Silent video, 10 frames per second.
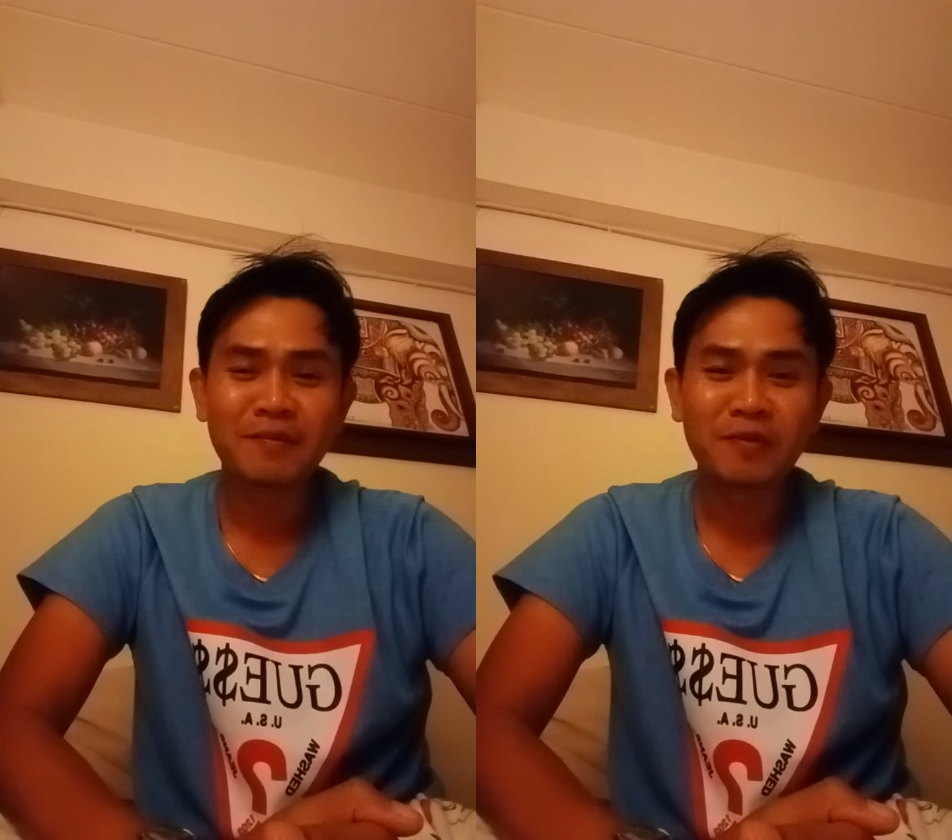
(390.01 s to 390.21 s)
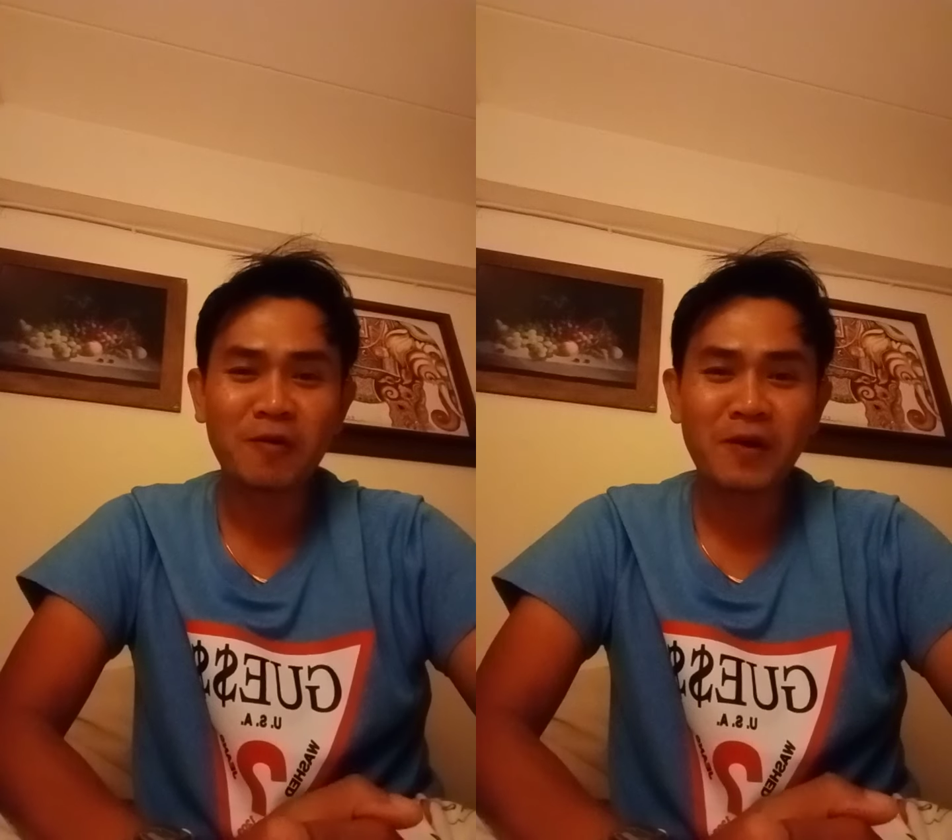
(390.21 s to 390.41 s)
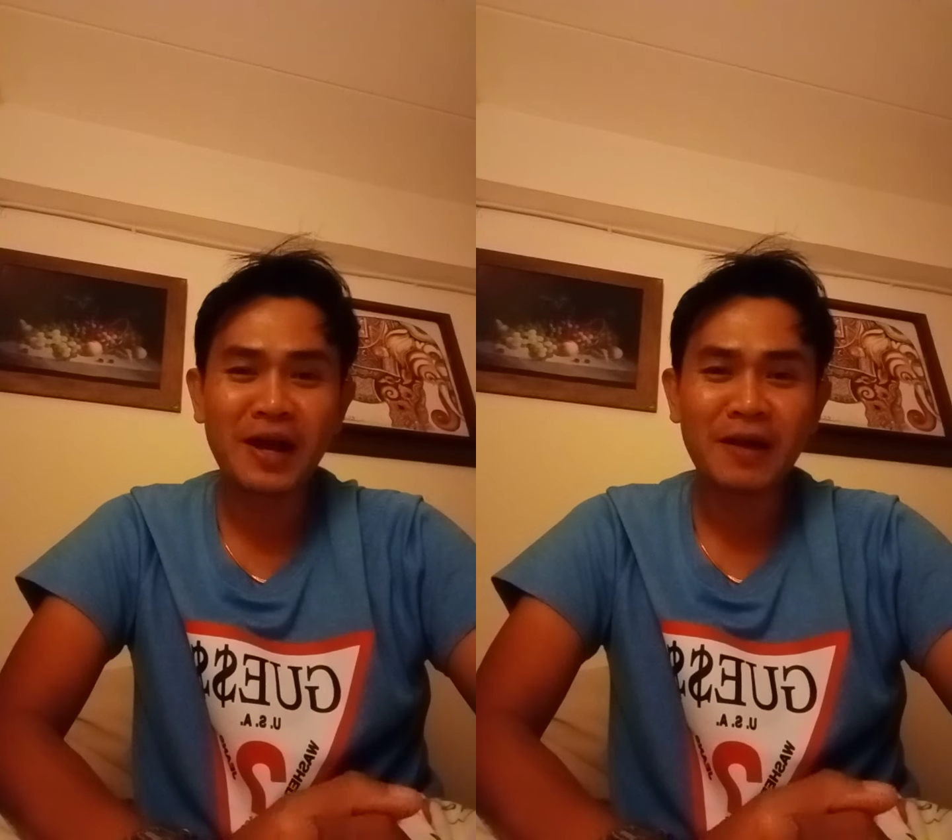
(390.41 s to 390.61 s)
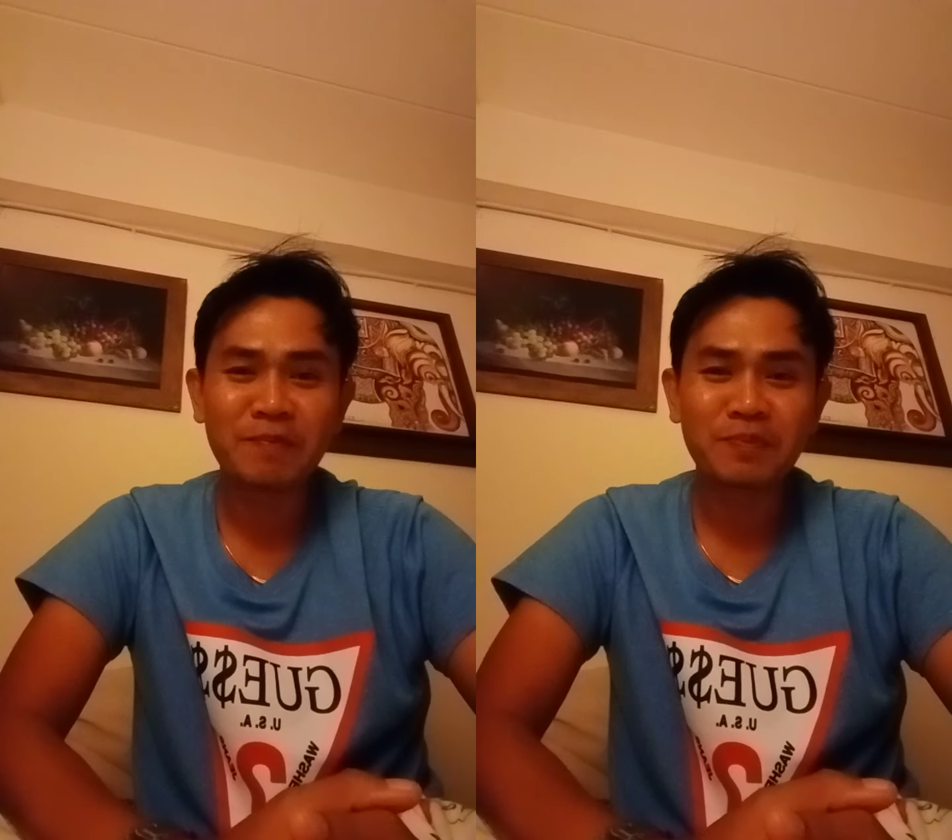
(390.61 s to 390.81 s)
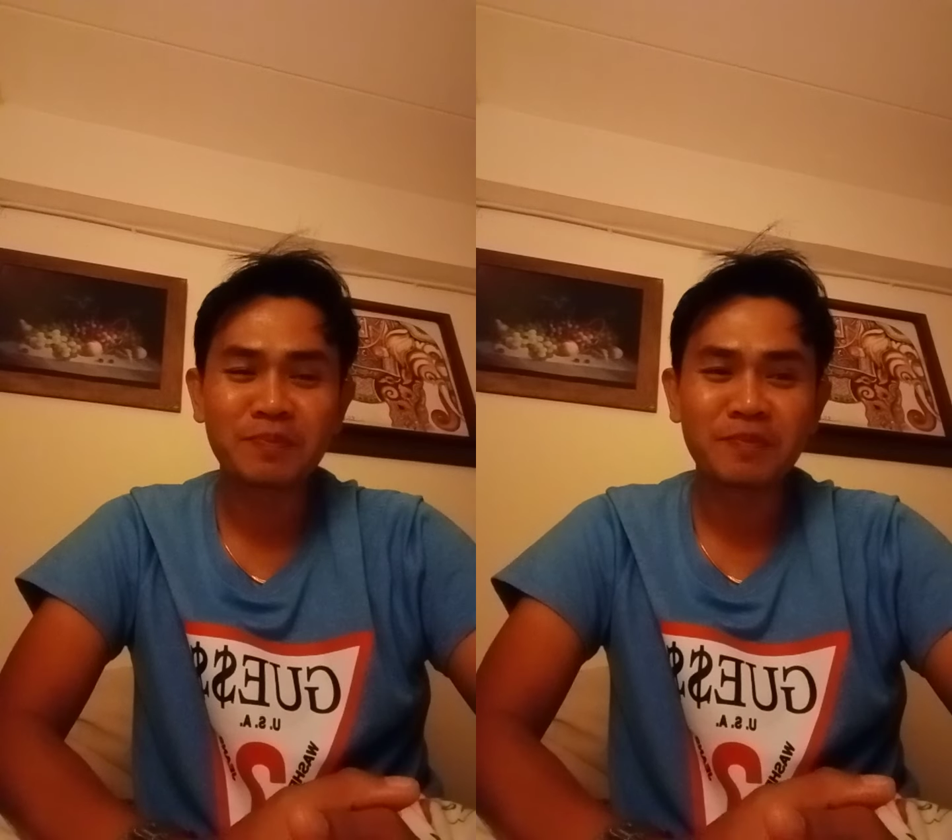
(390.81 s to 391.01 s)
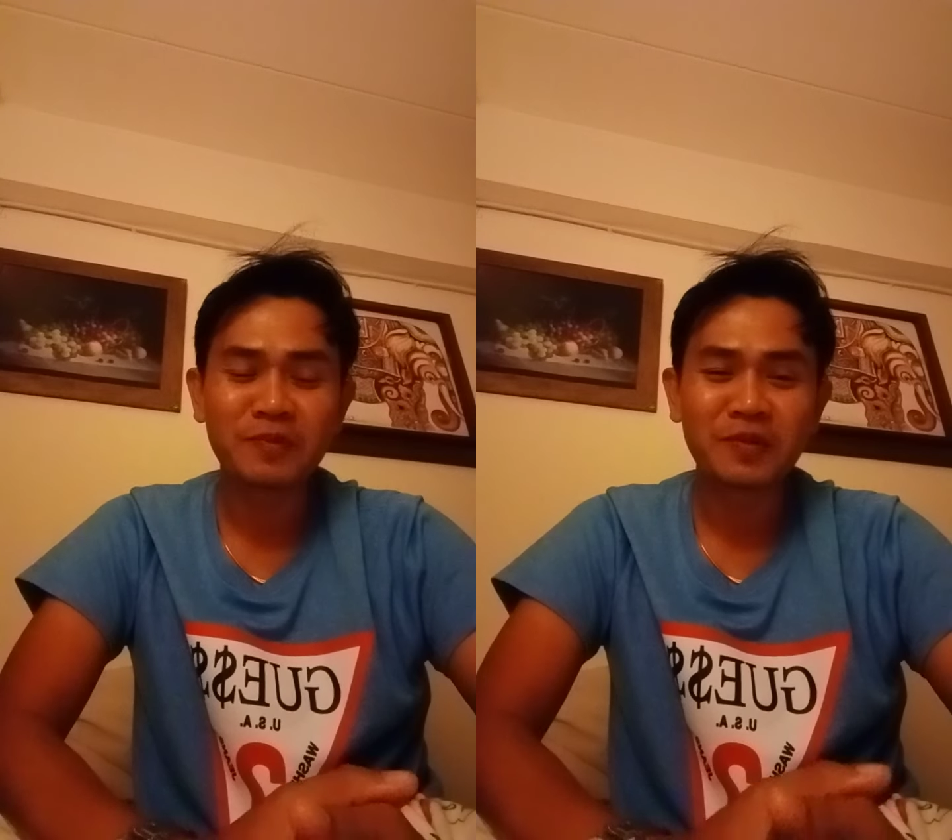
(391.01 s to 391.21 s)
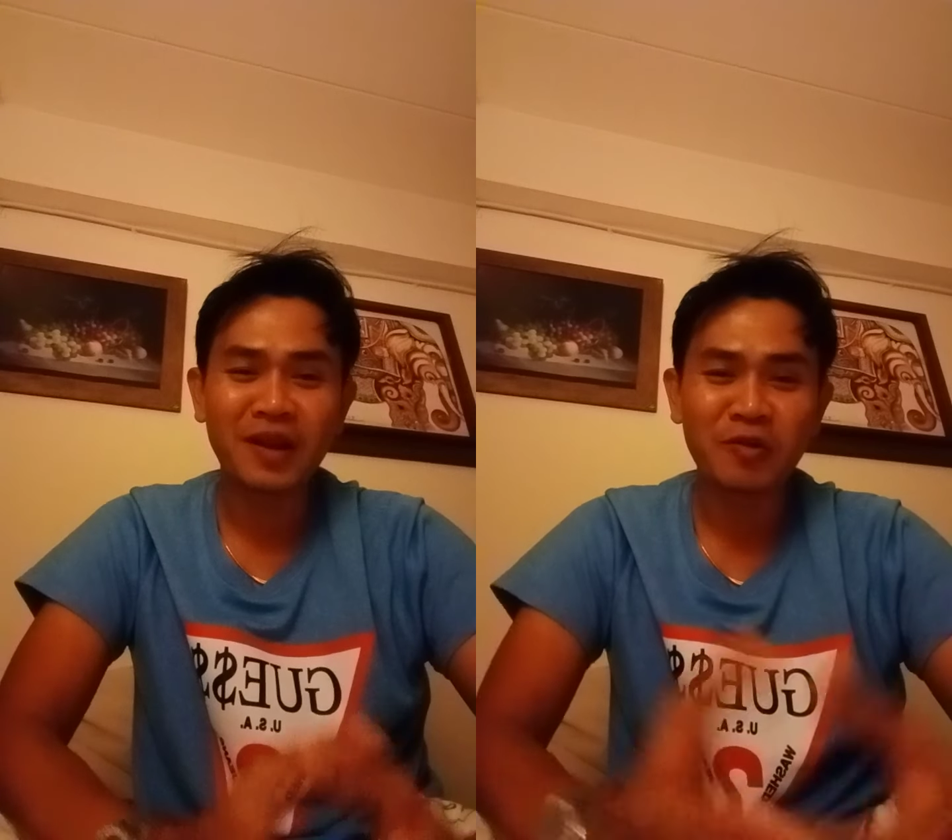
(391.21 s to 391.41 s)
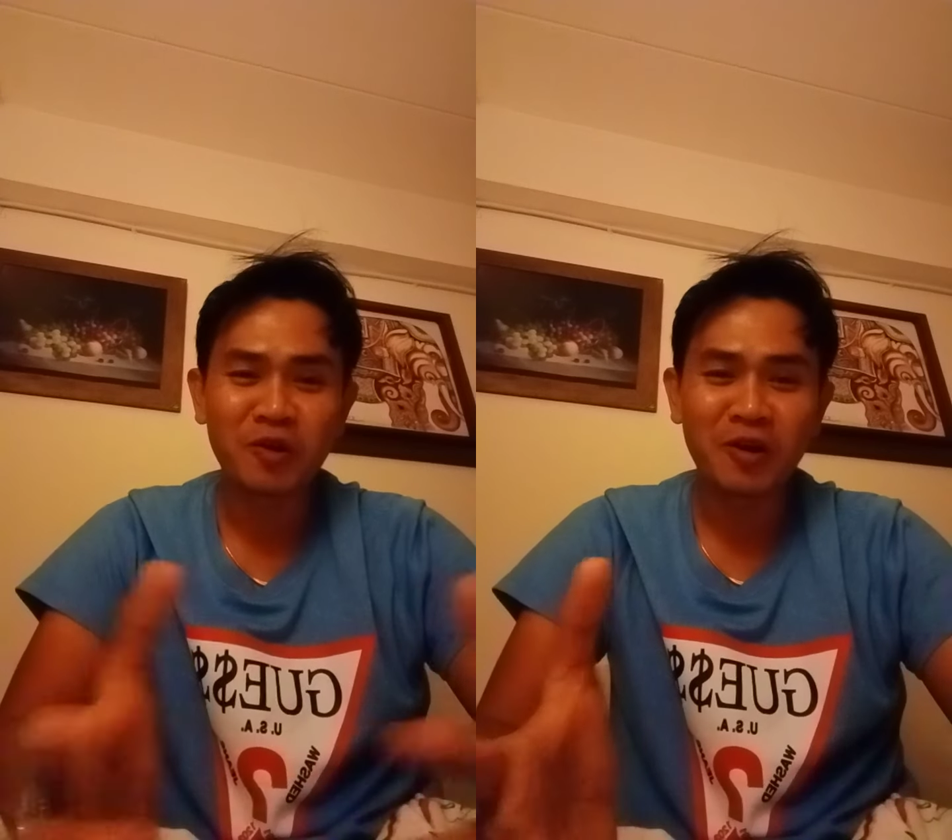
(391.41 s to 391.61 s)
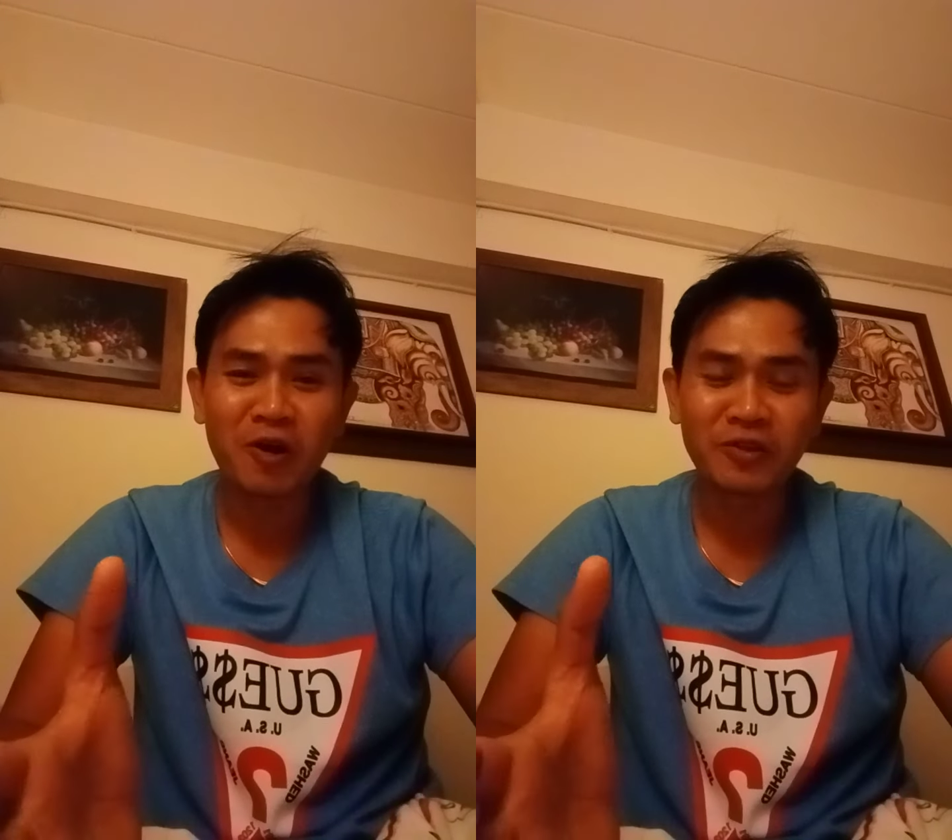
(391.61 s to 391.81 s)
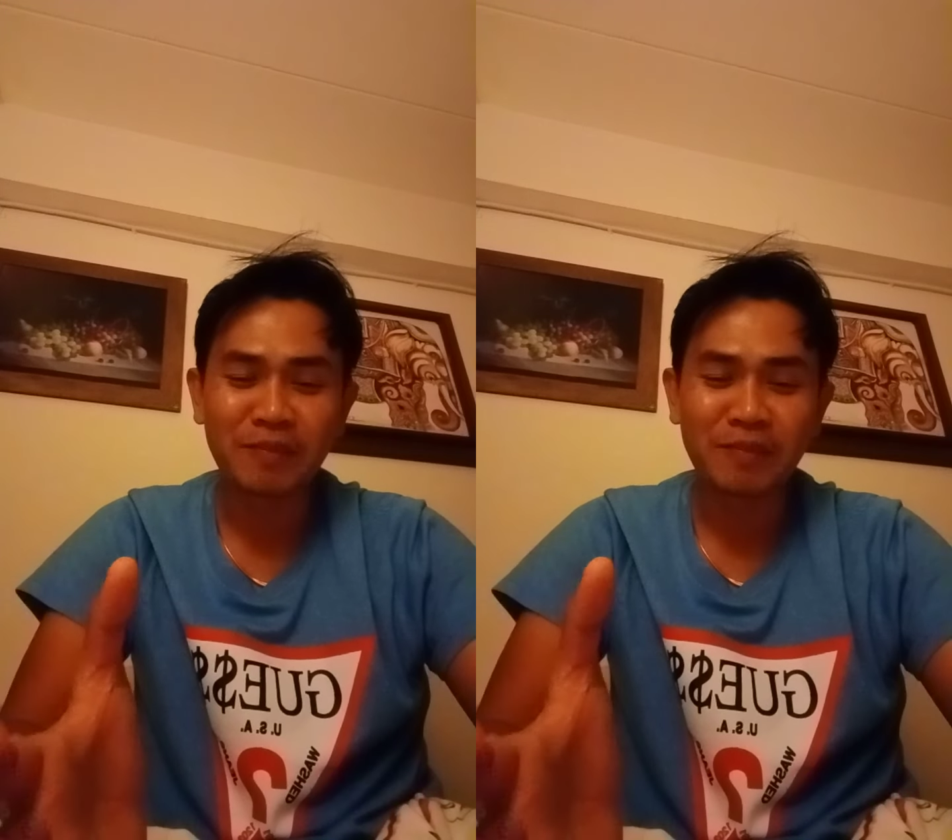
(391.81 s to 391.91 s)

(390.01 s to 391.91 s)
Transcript: เพราะว่าเราทดลอง